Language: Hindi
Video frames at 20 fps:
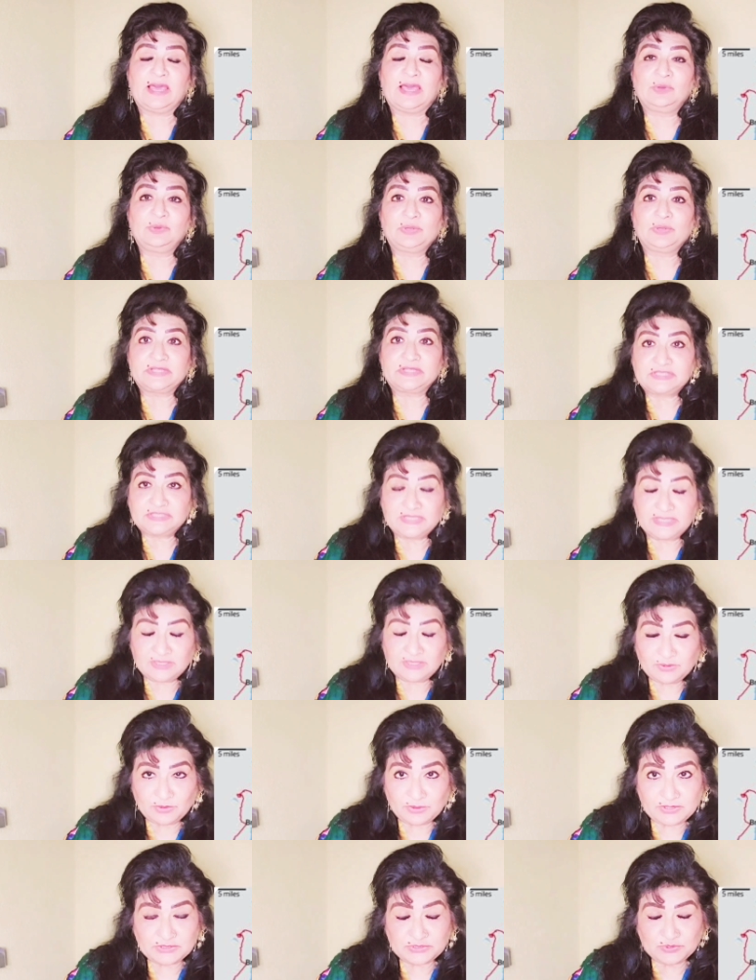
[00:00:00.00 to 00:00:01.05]
आलू के
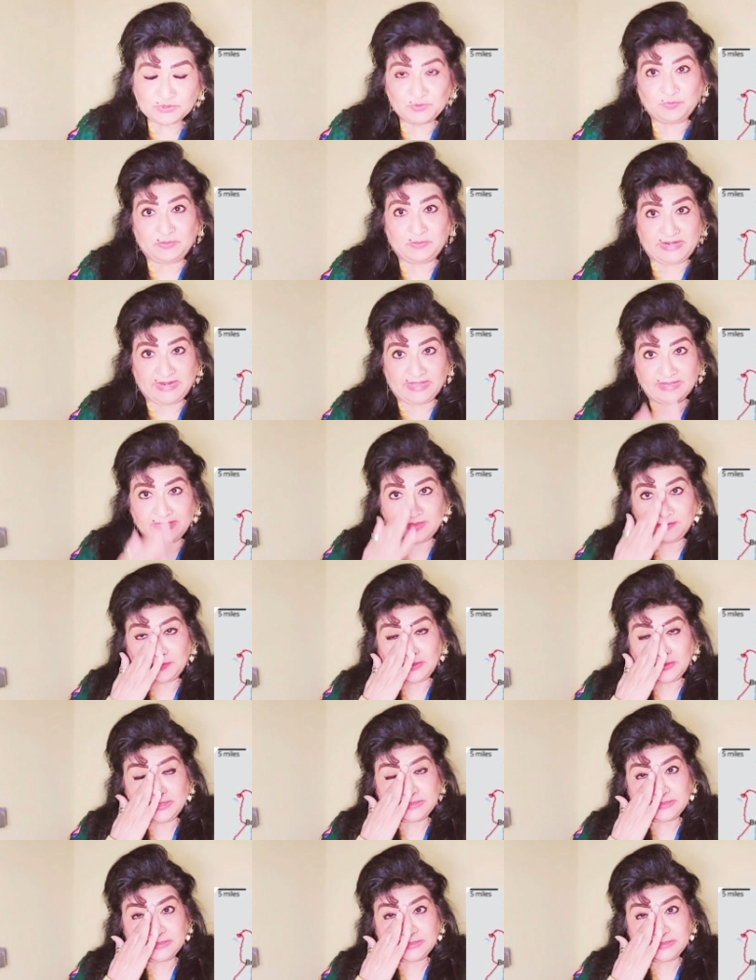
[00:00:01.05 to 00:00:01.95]
छिलकों के सूप बना के